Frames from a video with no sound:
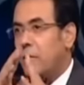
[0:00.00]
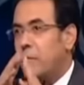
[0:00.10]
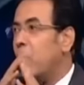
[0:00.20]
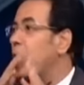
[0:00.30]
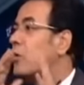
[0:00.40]

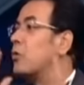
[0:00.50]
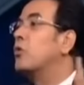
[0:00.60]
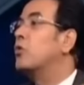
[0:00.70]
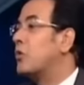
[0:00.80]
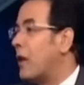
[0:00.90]

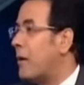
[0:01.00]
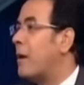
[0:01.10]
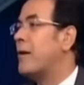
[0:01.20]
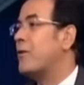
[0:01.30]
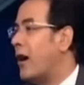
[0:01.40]
بلورتوه
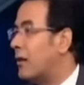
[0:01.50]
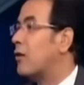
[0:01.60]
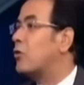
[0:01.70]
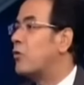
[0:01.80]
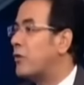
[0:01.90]
تماما
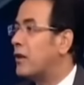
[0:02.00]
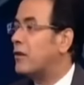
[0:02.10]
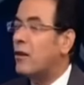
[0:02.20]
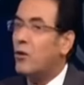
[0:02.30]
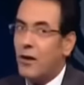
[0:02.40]
وحطتوه في
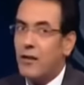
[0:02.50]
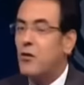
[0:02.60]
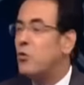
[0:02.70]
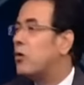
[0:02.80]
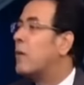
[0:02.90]
اطاره
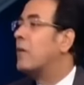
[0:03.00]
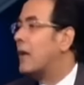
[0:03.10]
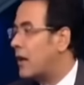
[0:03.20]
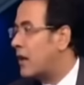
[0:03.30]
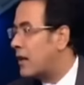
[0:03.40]
الذي
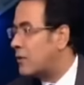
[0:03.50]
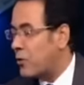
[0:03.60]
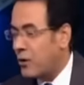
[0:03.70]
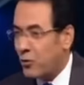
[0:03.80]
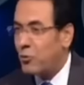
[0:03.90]
يطمئن الناس
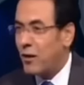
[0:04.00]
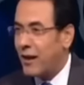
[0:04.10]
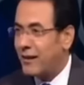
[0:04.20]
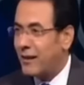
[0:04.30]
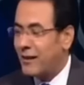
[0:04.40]
ويقول
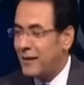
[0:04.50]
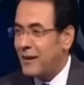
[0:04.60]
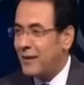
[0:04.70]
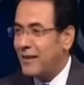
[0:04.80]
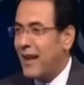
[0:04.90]
ان
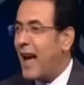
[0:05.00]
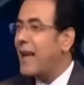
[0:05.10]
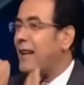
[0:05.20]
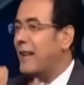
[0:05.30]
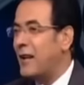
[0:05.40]

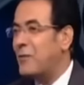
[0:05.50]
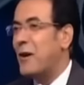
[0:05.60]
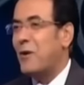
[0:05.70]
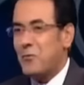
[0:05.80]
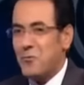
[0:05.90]
اهل العلم
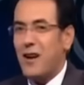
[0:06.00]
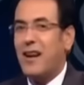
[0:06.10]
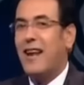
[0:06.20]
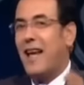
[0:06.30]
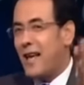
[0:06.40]
يقولون
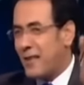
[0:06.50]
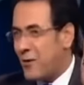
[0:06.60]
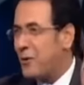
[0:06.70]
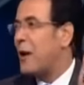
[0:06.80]
ان هذا هو